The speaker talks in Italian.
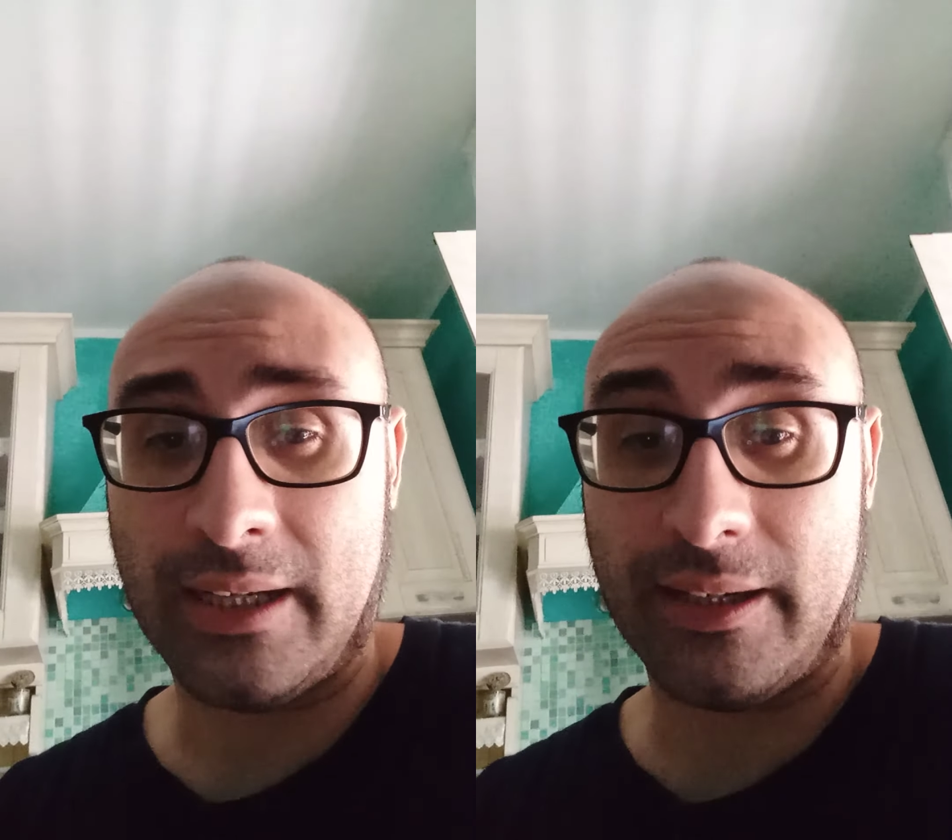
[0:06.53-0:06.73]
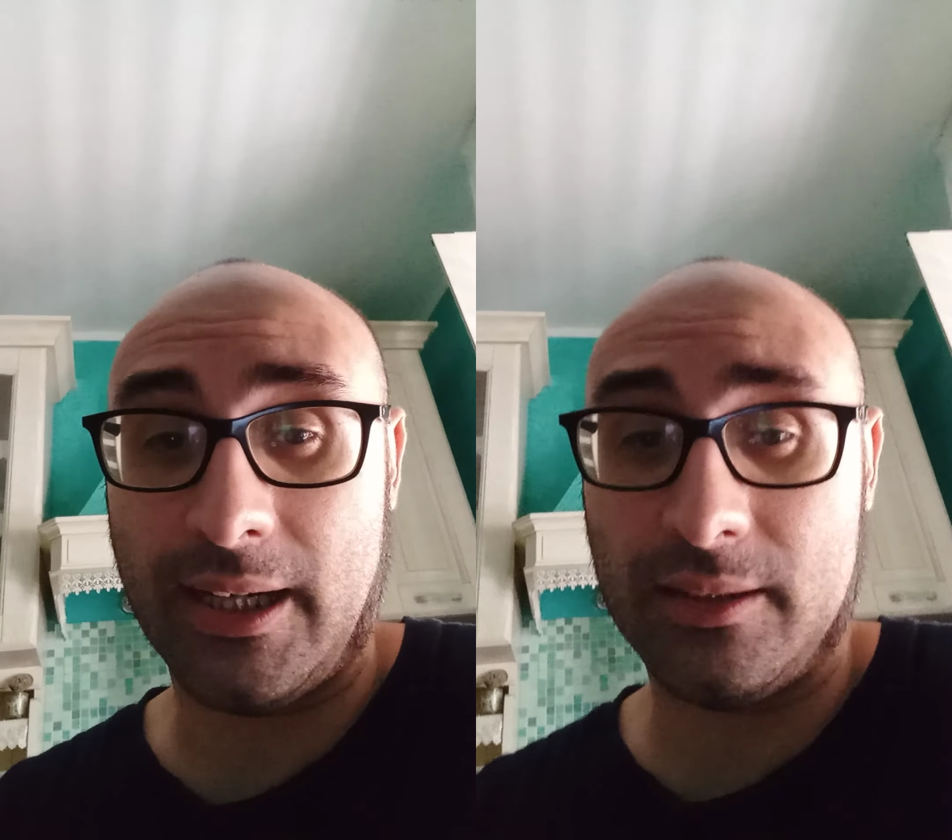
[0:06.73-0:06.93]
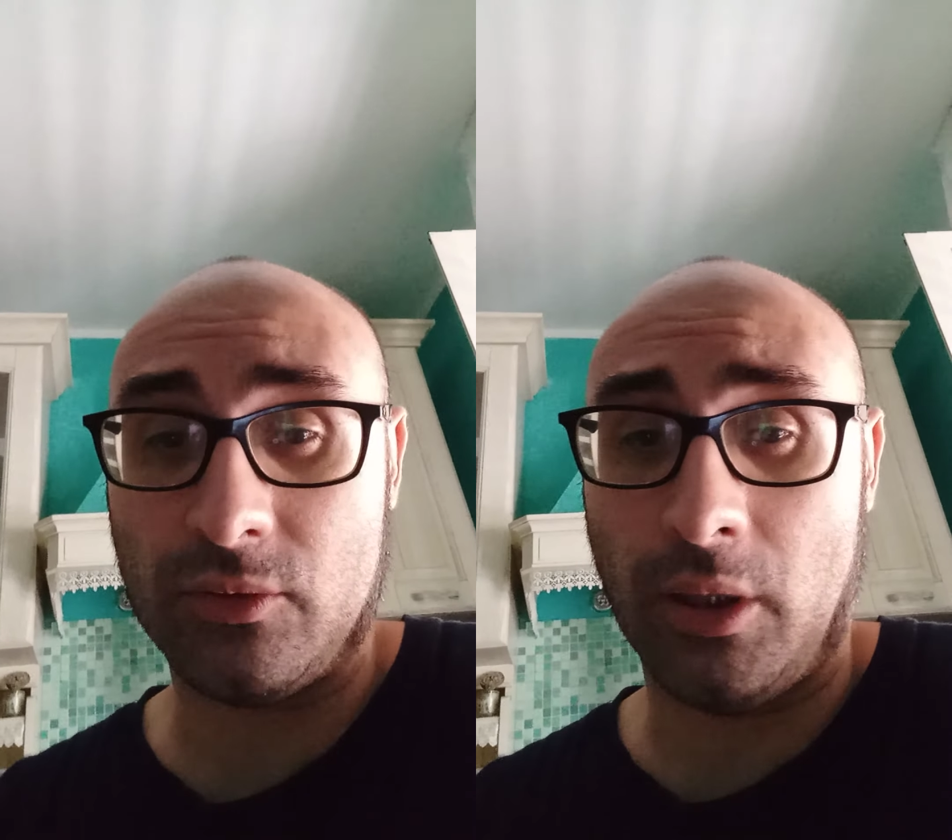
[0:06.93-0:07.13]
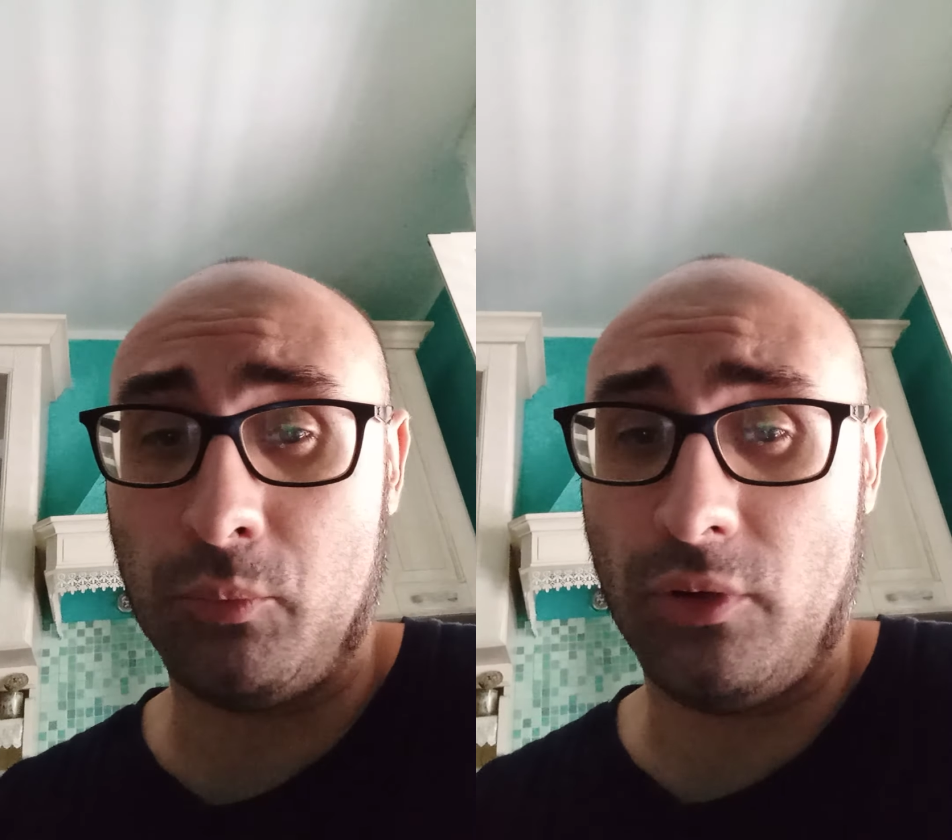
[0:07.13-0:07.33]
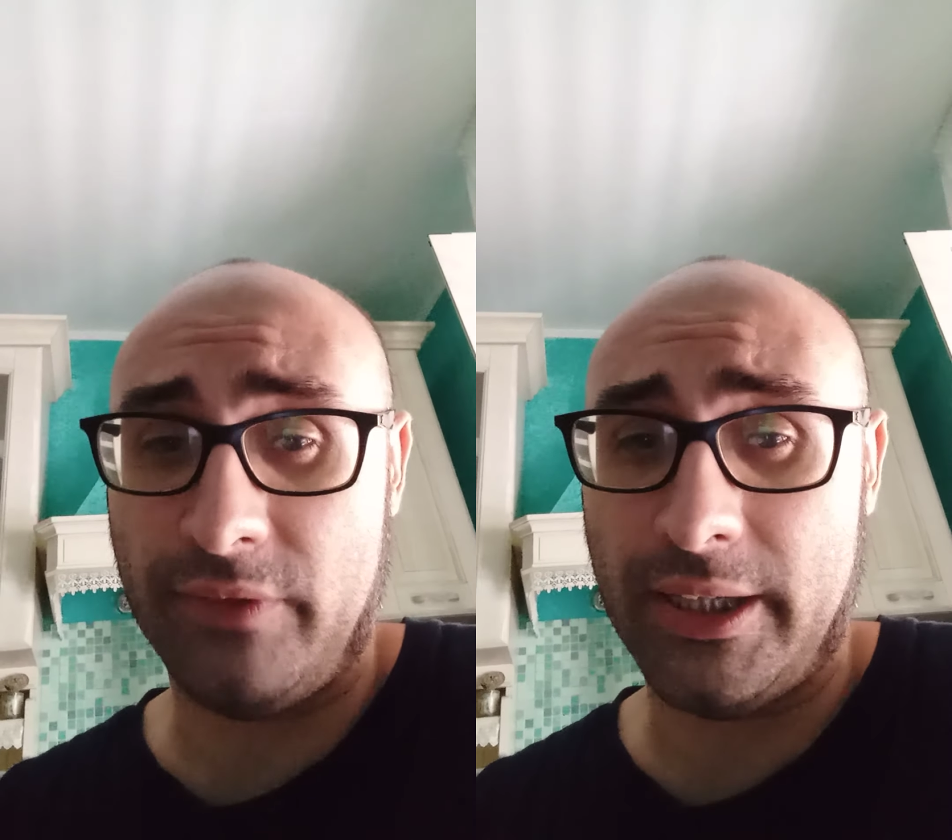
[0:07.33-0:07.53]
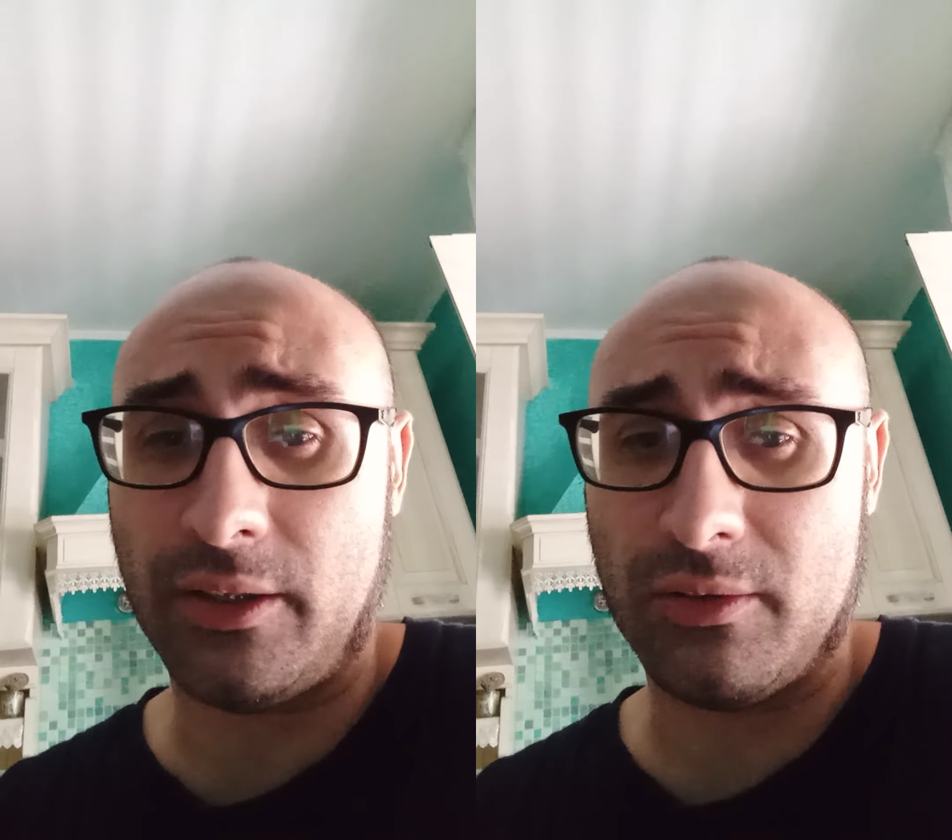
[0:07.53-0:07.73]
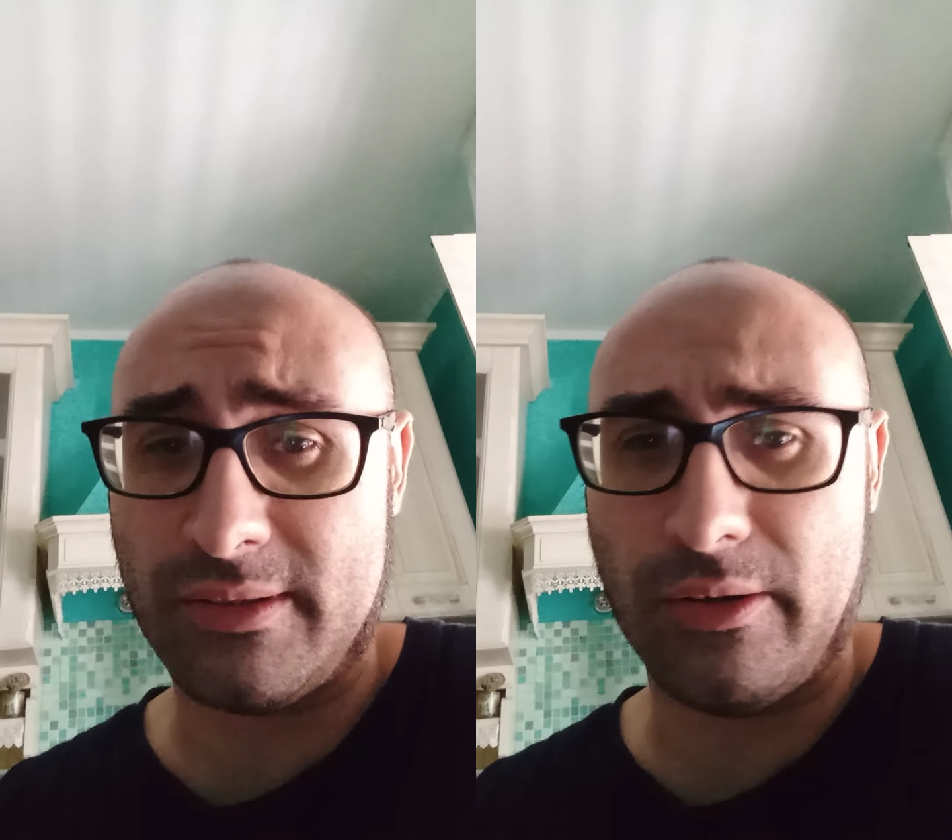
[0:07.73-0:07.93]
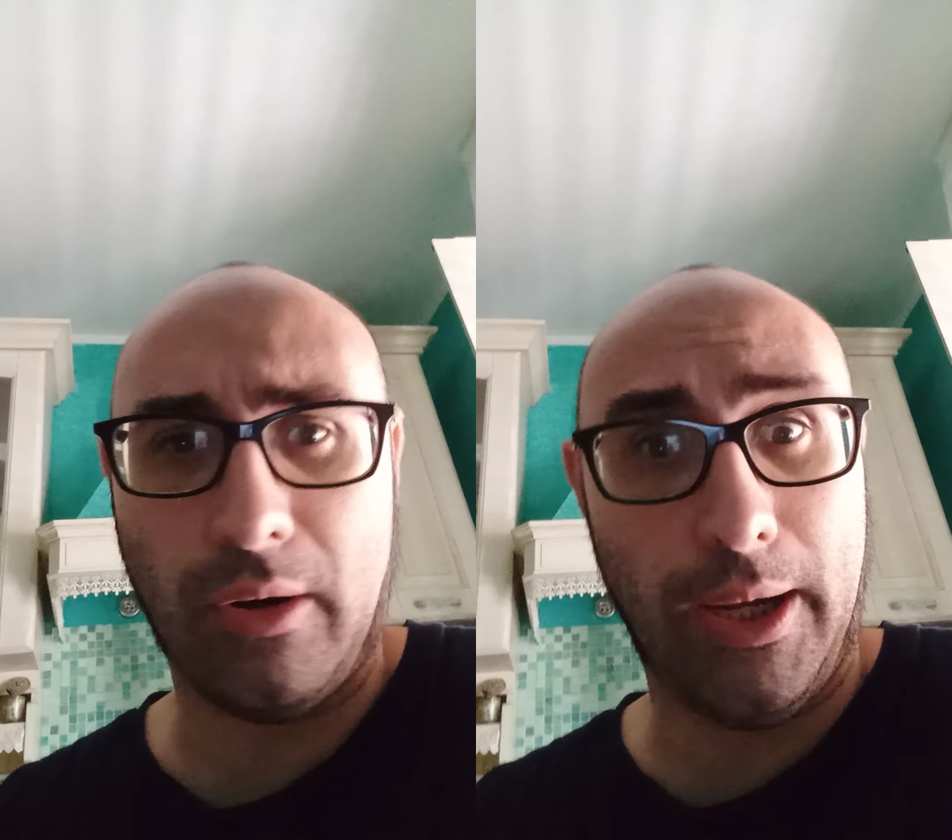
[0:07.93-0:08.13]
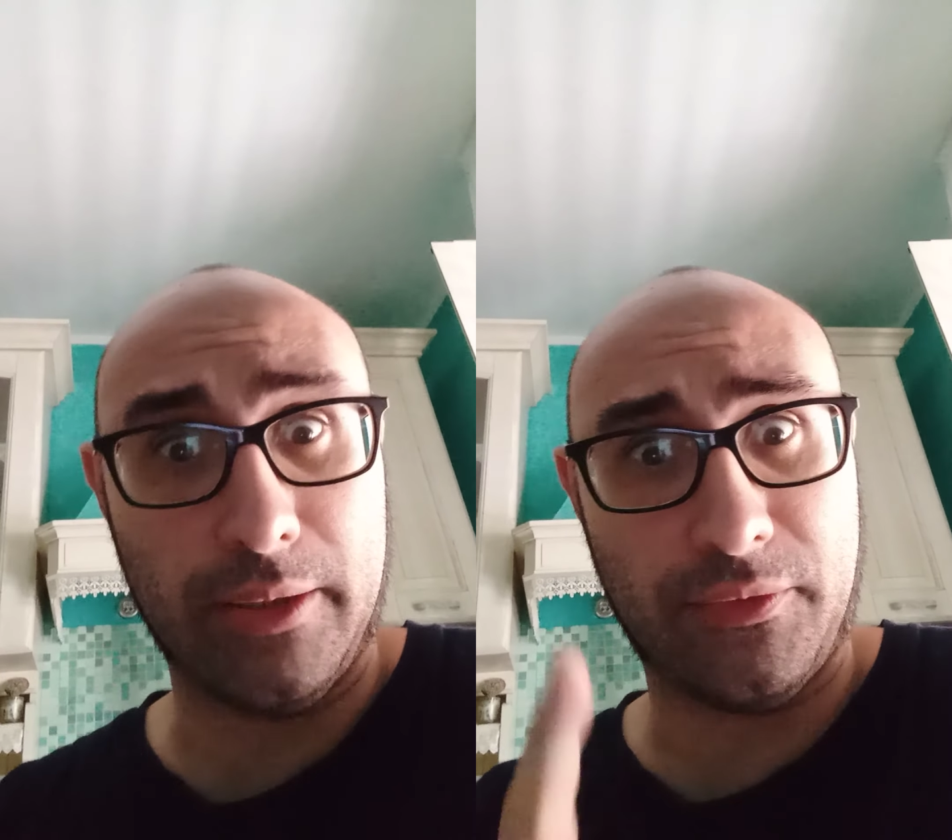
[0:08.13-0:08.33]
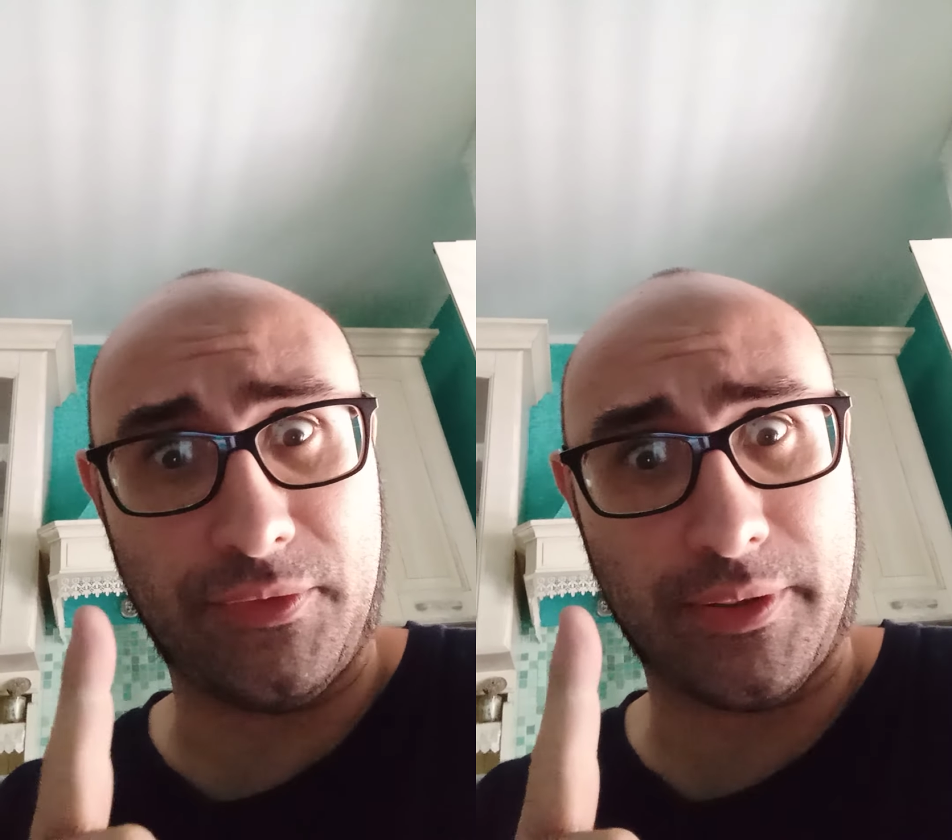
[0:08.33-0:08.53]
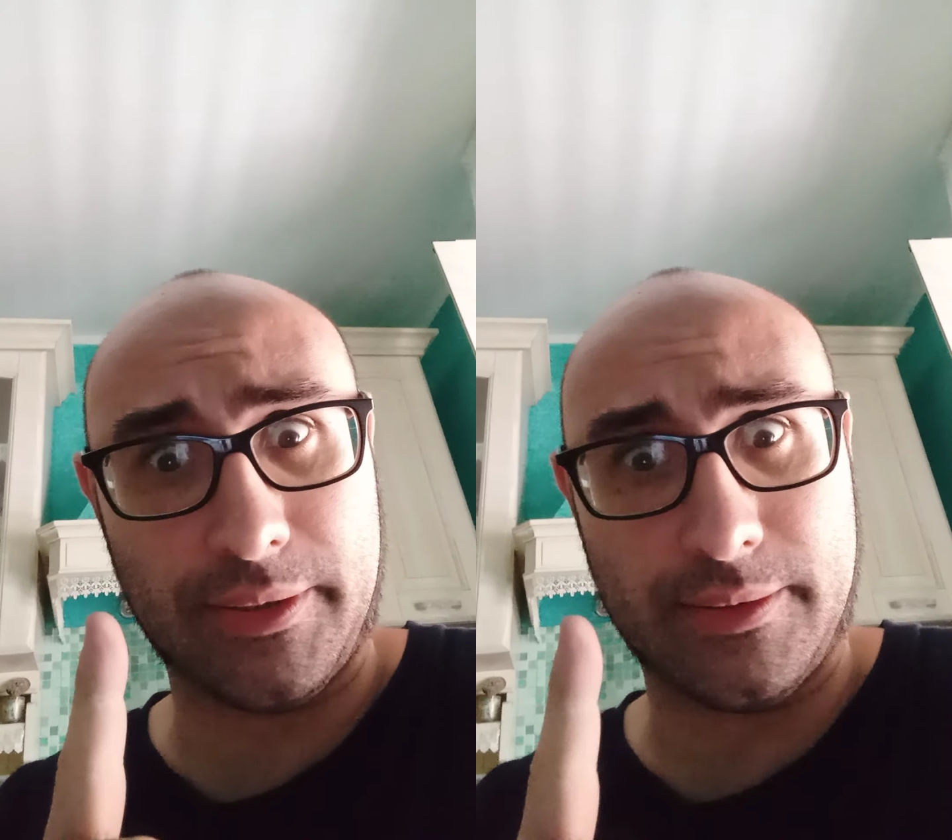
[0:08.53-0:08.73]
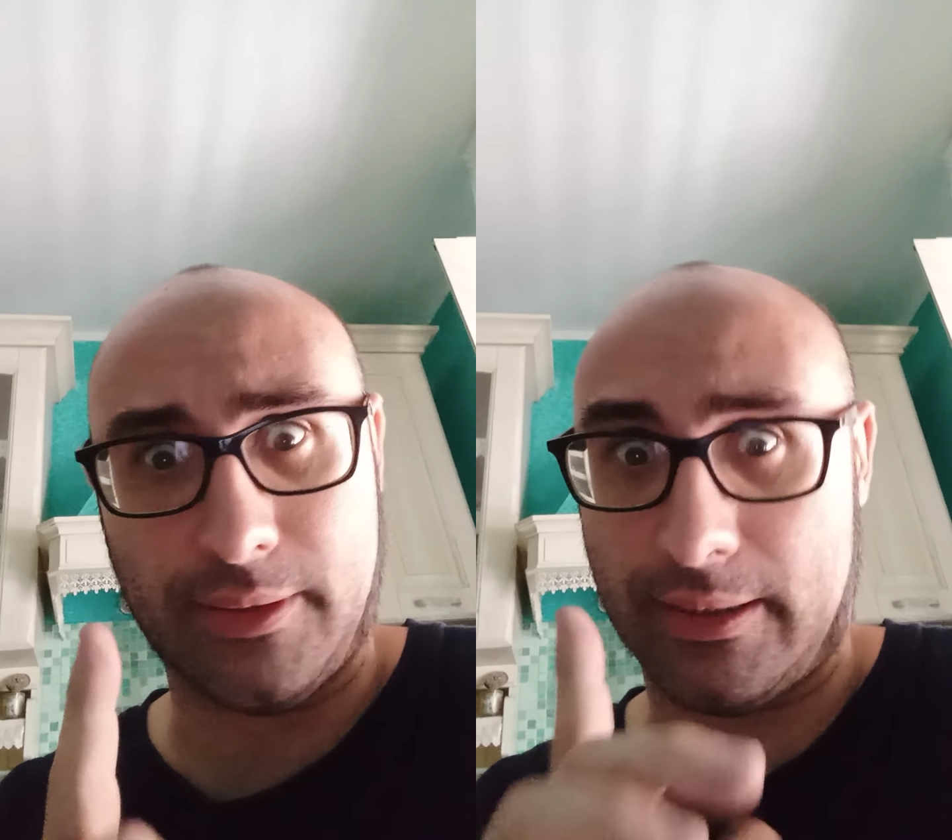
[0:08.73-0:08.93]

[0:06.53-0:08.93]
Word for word: creato dal buon vecchio zio Alfred